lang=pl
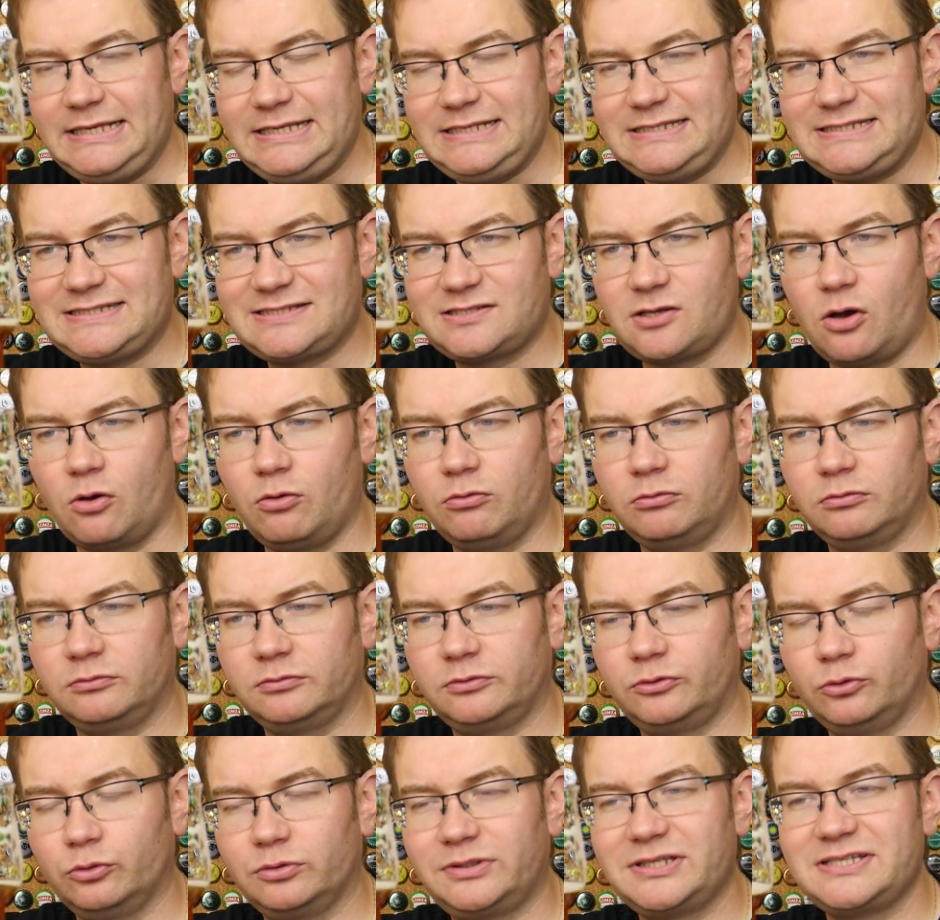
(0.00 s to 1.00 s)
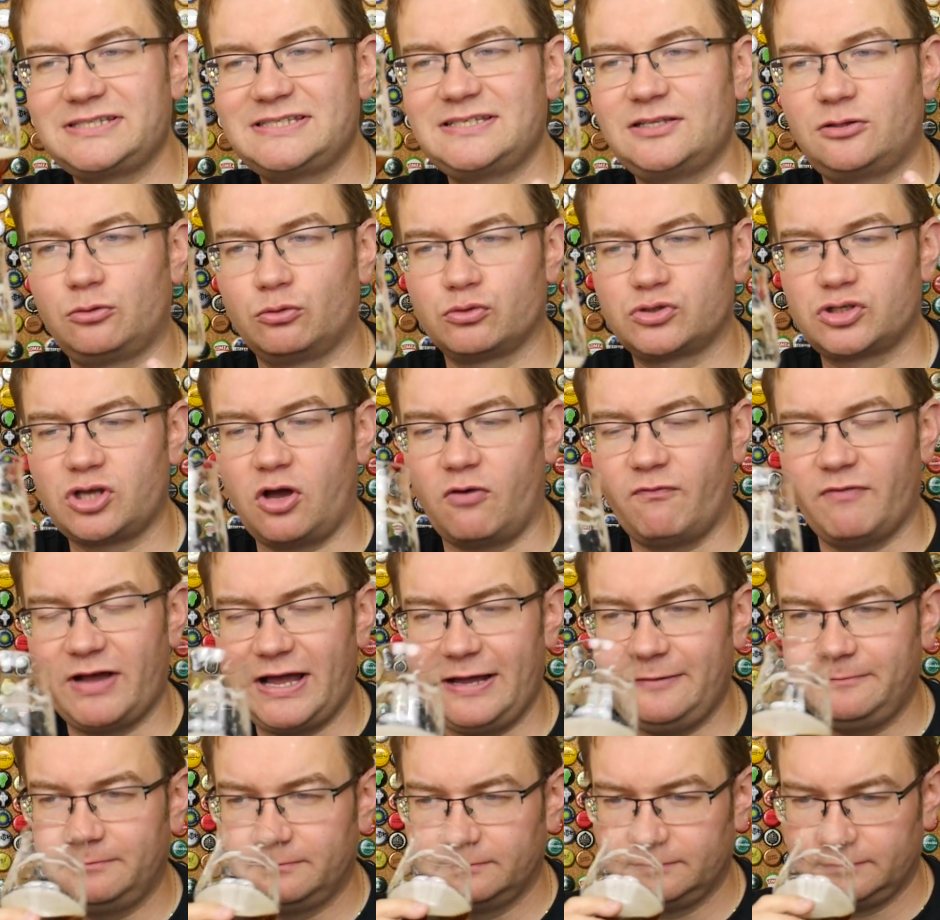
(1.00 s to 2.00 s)
i są nuty
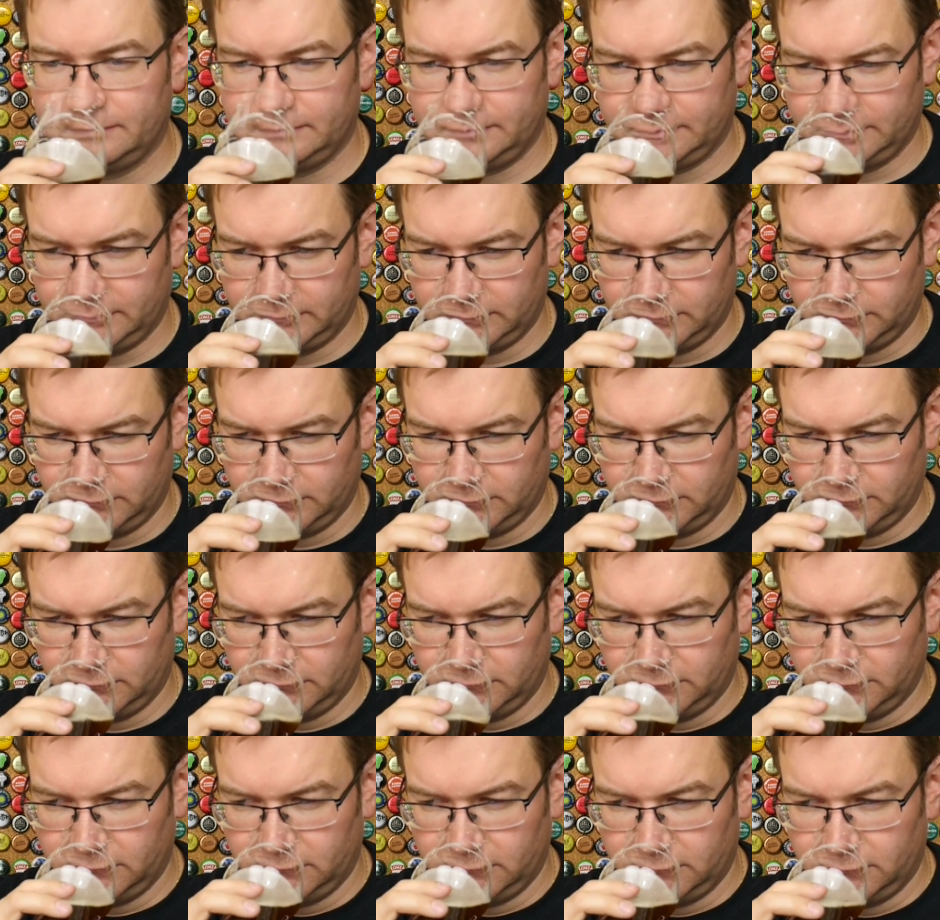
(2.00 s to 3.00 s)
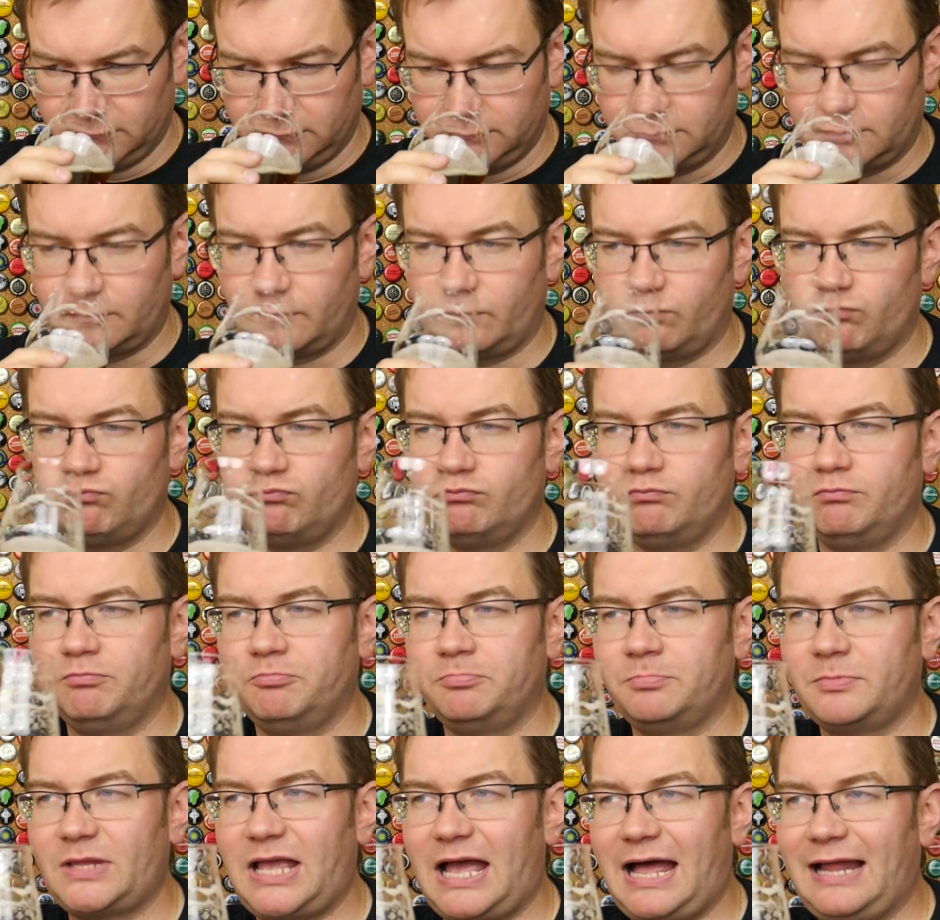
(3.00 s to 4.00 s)
cytrusowe,
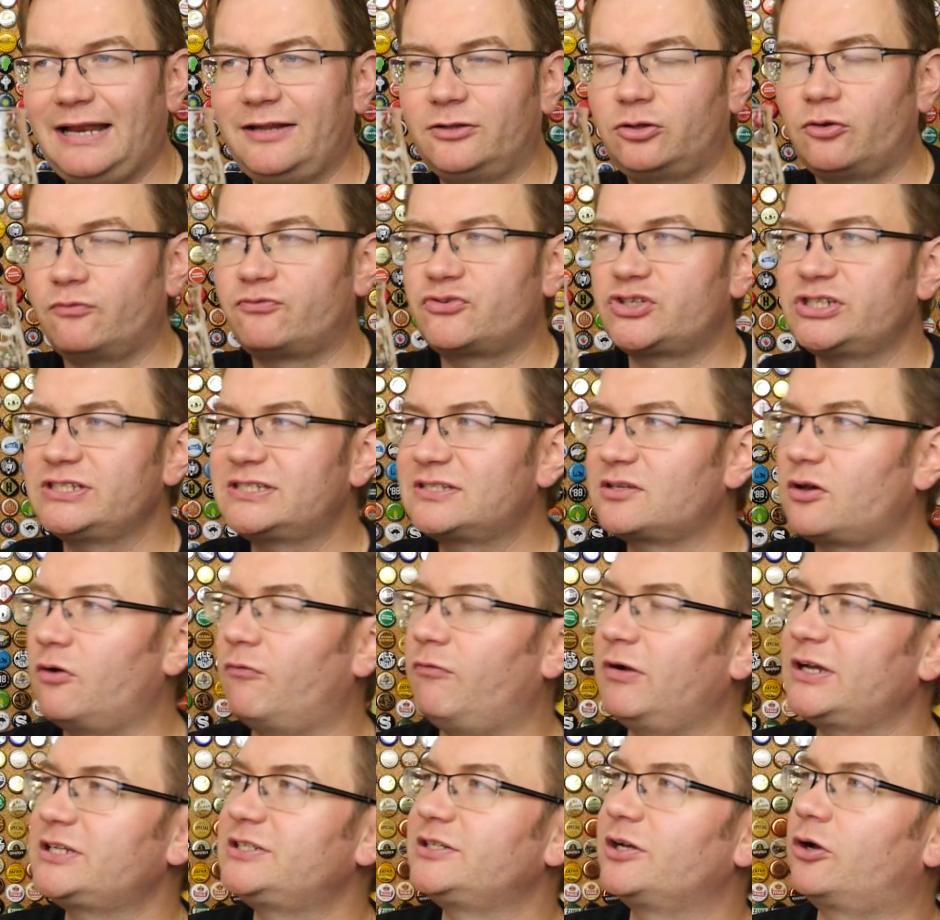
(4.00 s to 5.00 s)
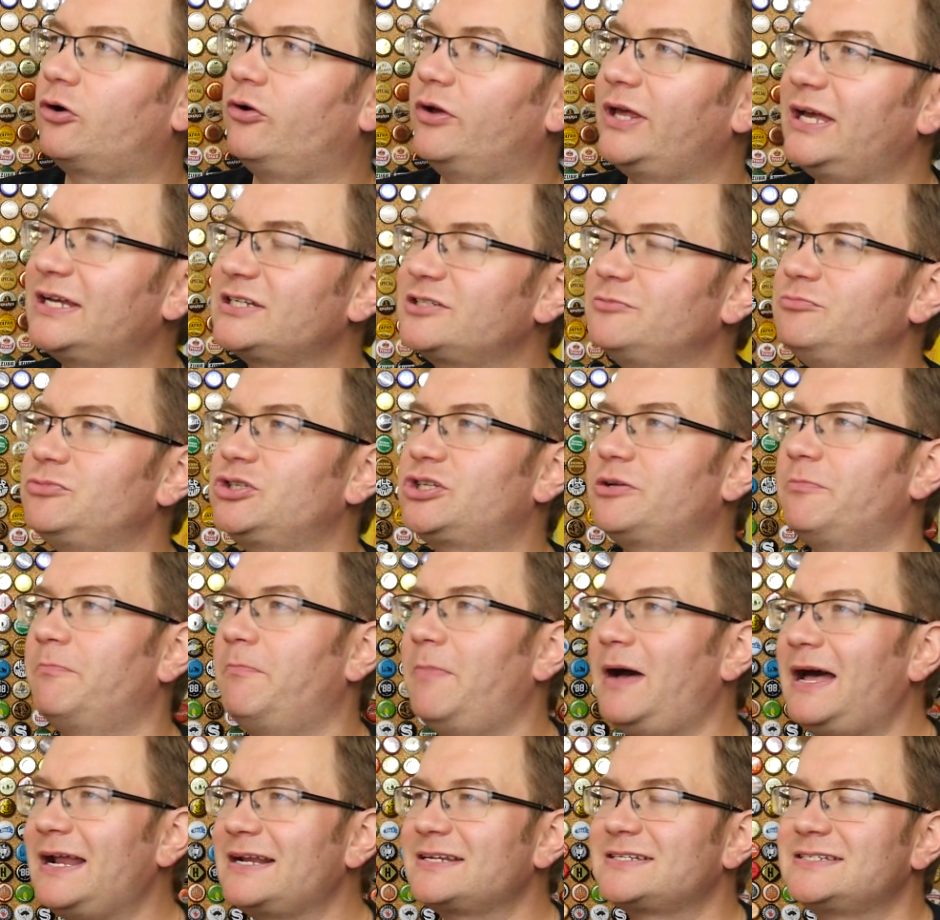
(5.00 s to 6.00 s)
mm, ale to wszystko właśnie kojarzy mi się
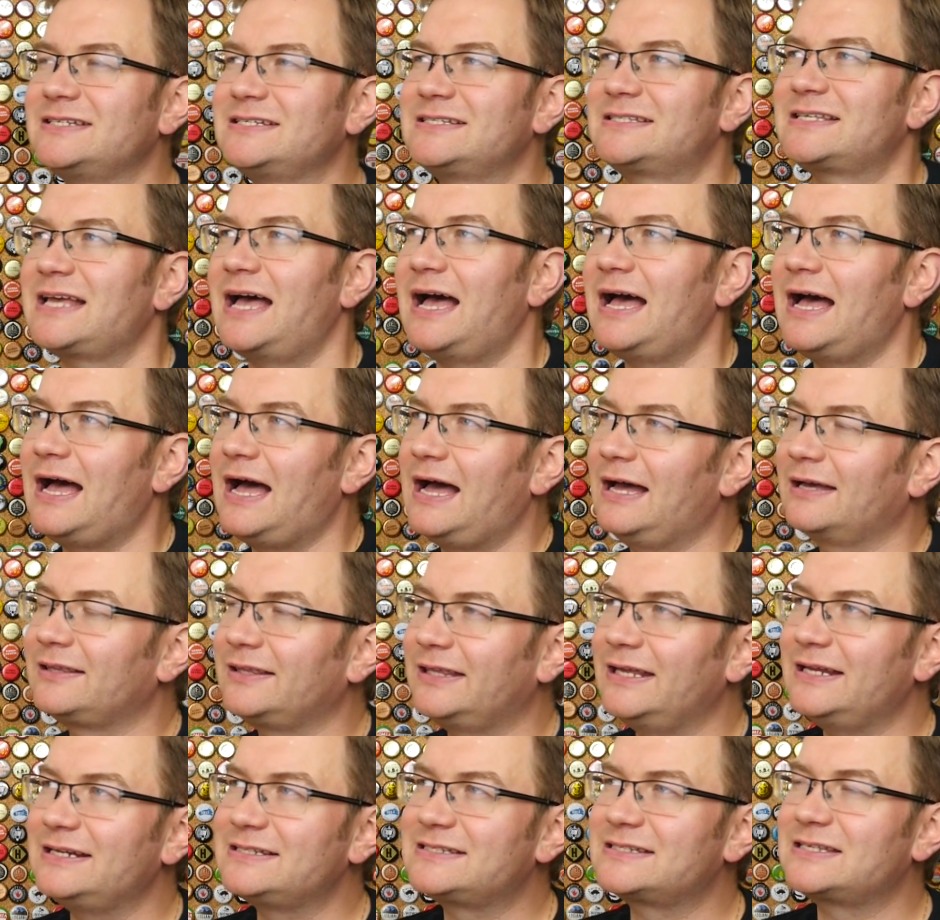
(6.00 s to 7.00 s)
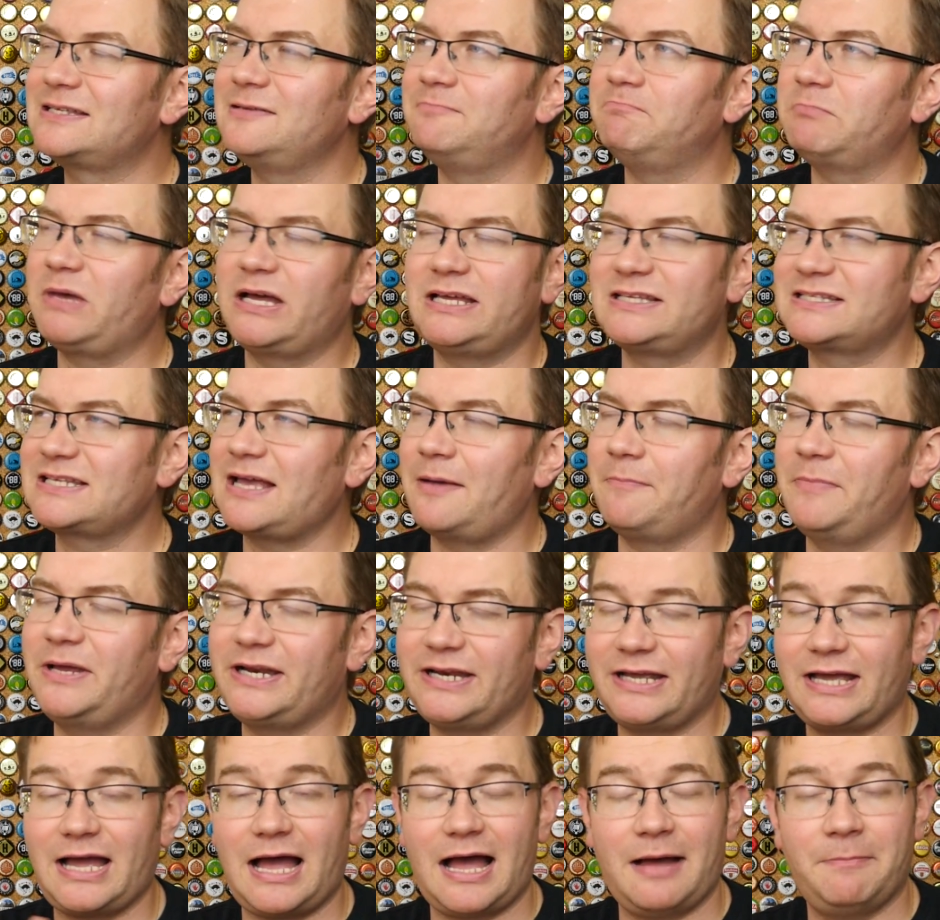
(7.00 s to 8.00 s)
bardziej z angielskim, e, z
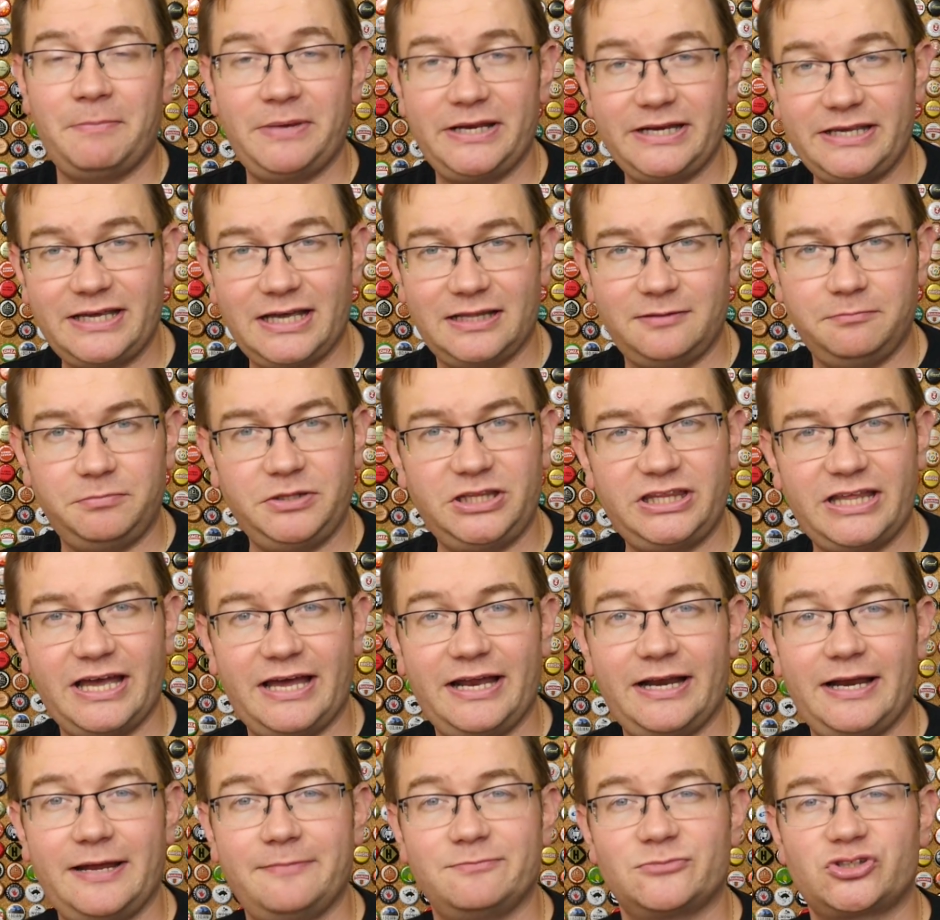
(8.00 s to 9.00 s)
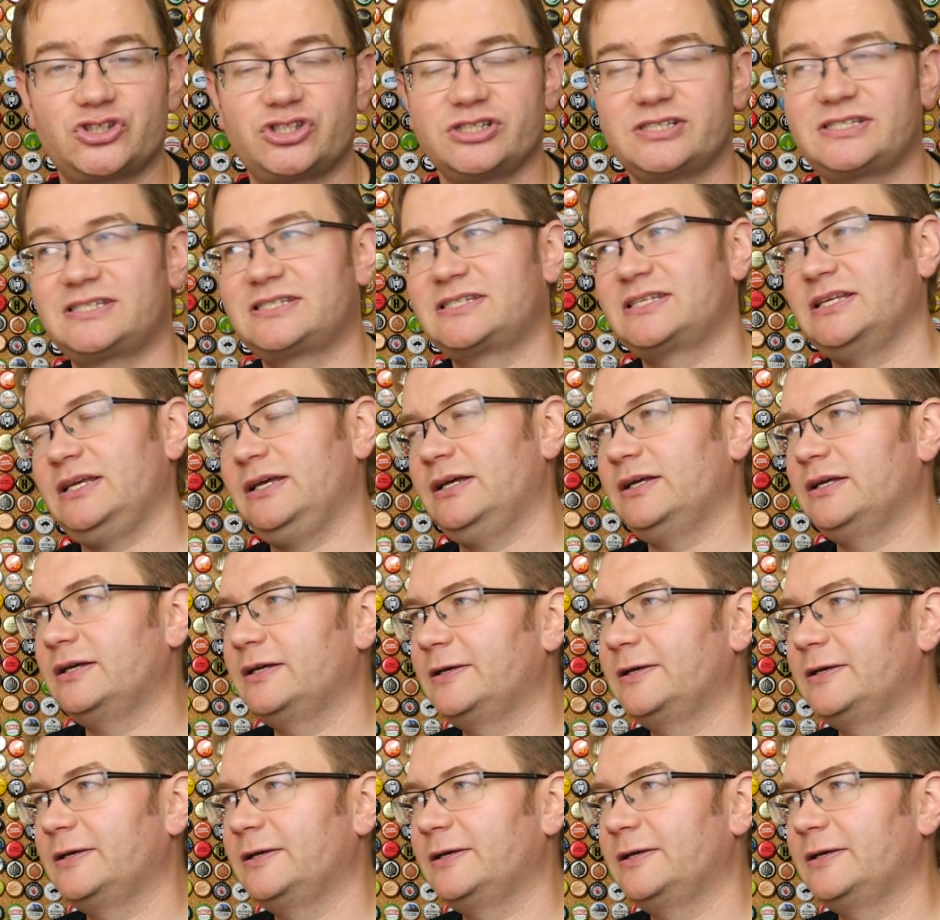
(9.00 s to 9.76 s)
Ameryk American Bitterem, czy, z, e,